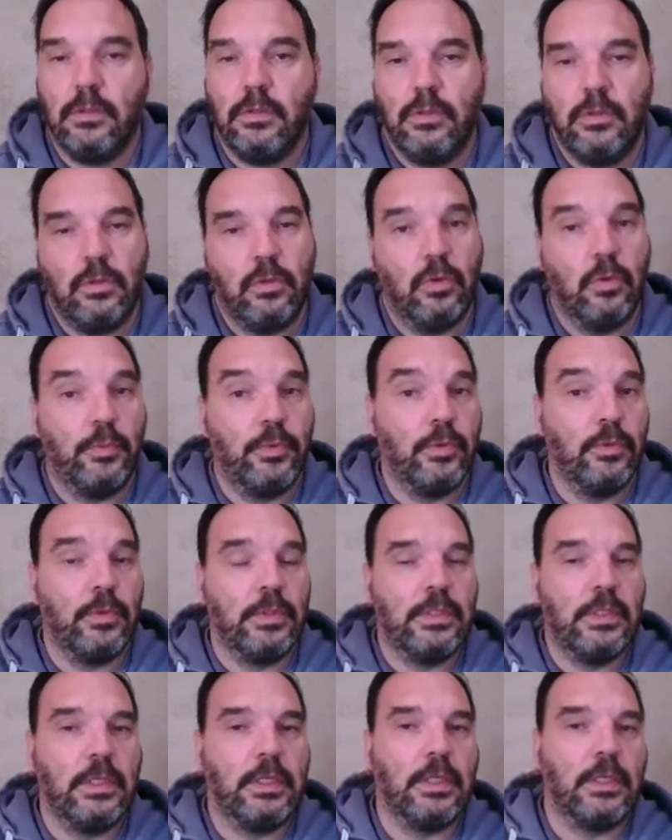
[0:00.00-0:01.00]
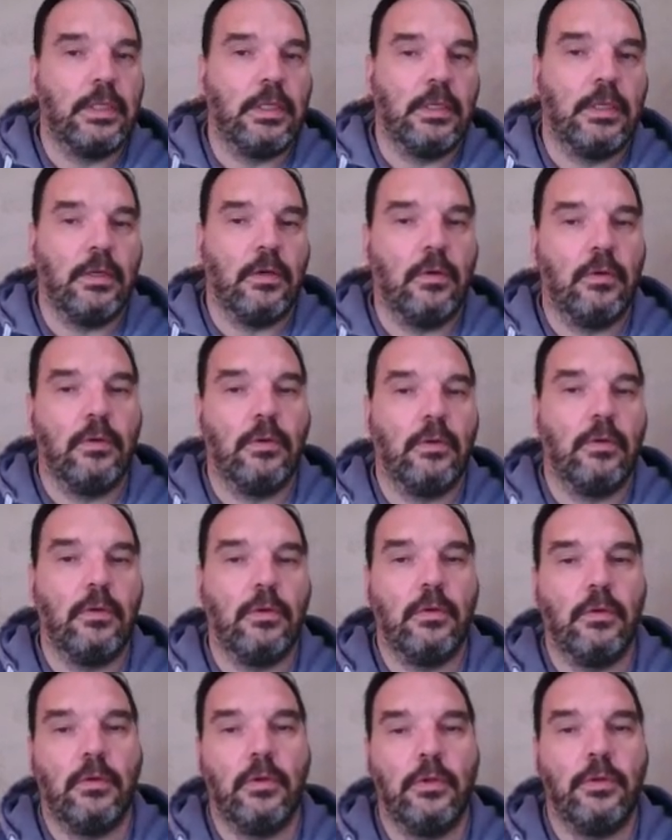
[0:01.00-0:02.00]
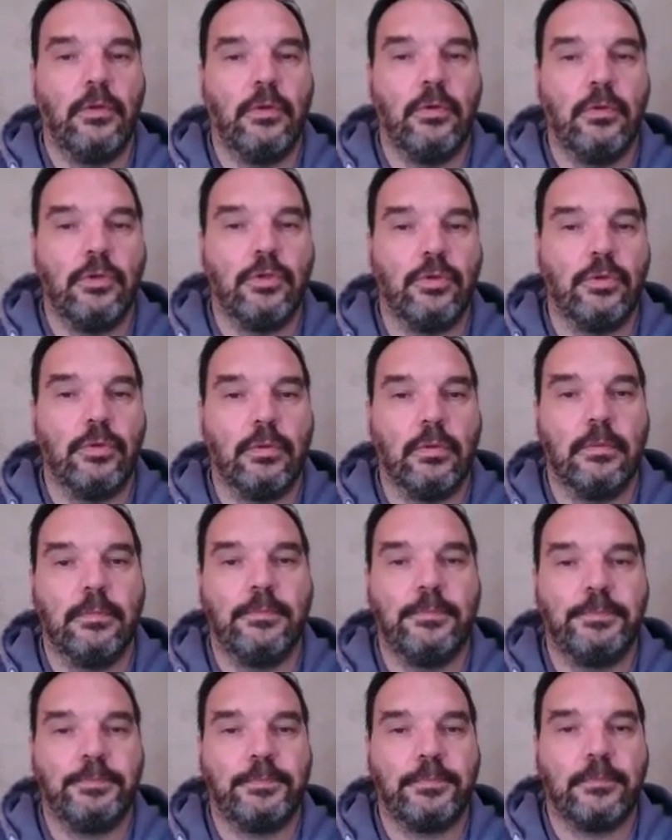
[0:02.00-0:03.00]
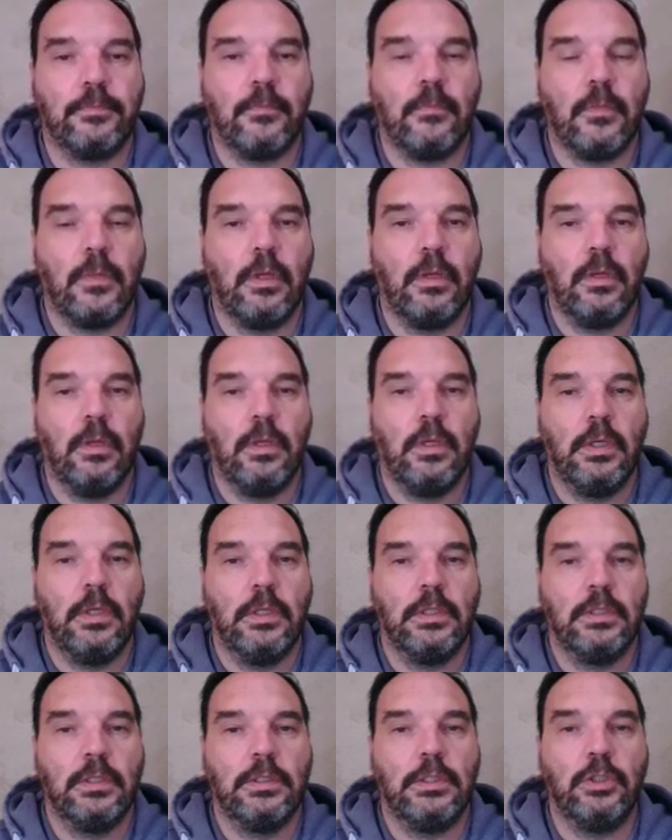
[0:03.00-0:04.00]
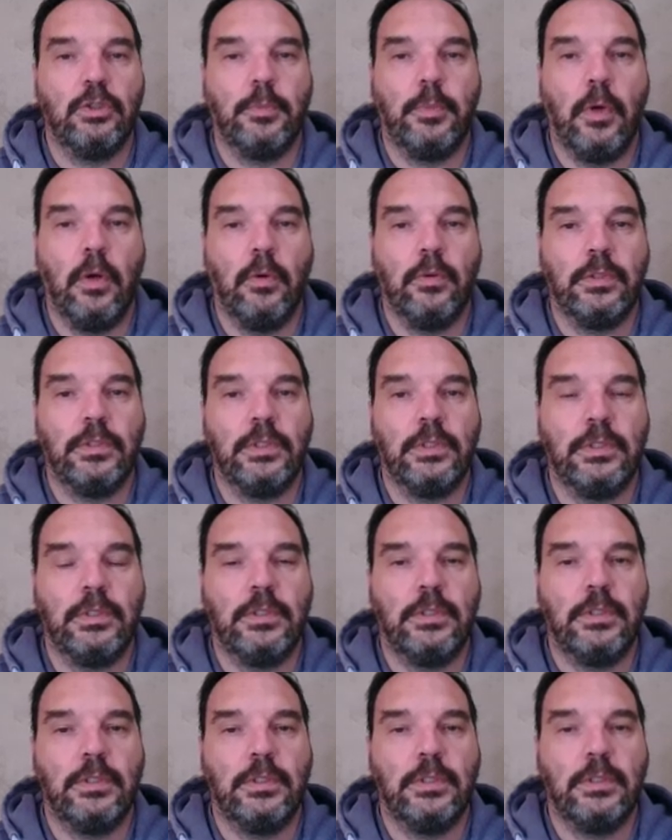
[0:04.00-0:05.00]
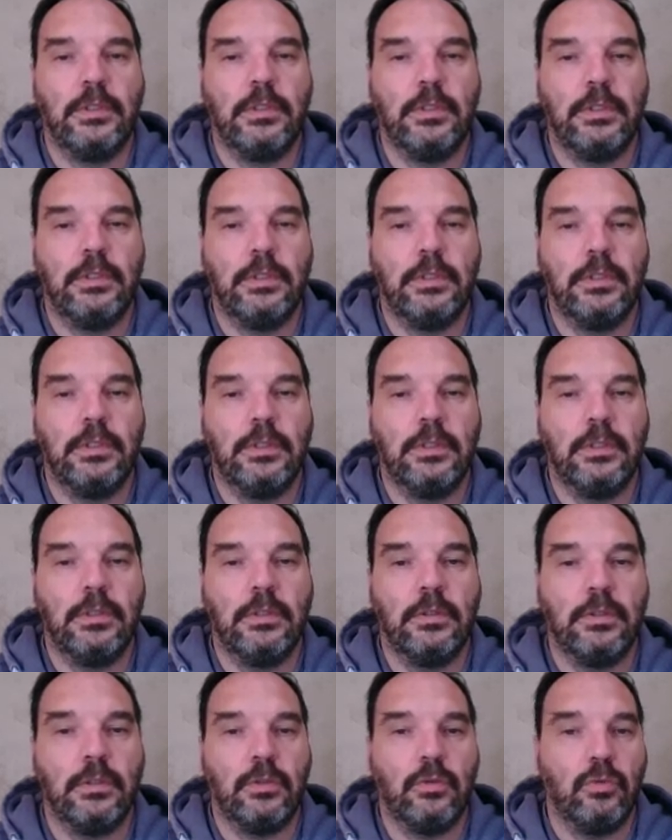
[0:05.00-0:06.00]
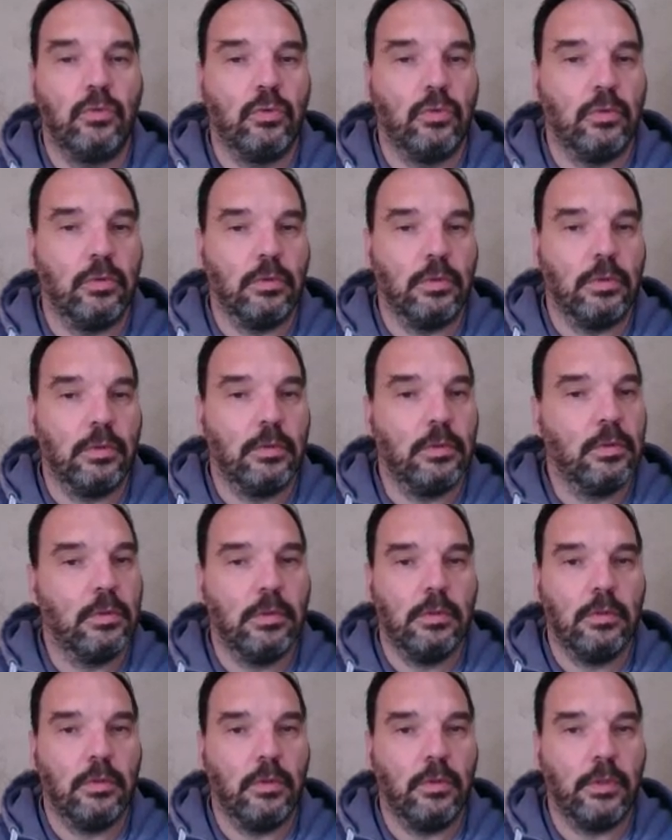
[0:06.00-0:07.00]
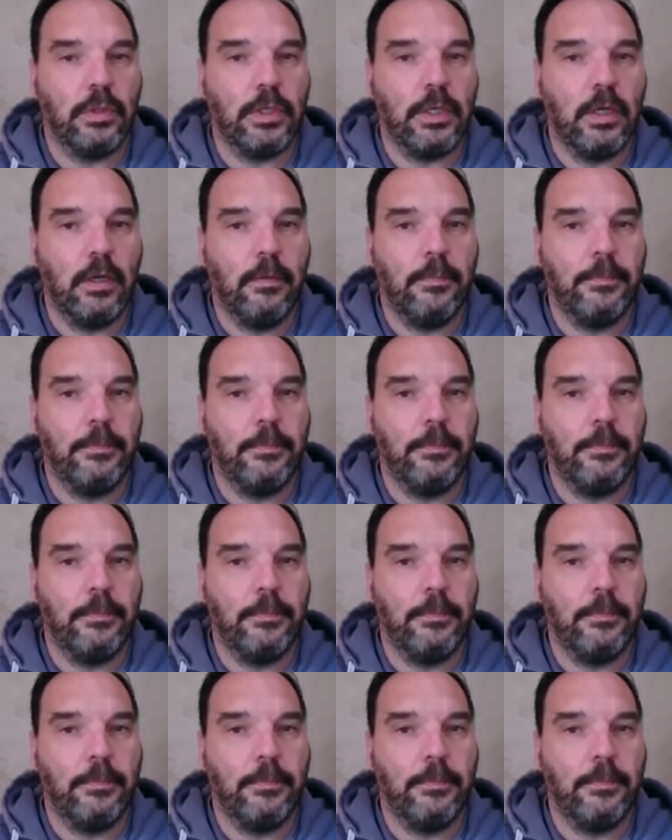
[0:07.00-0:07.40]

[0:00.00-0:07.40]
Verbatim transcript: le pion ici qui était en danger. Si je prends ici, toujours euh, le cas.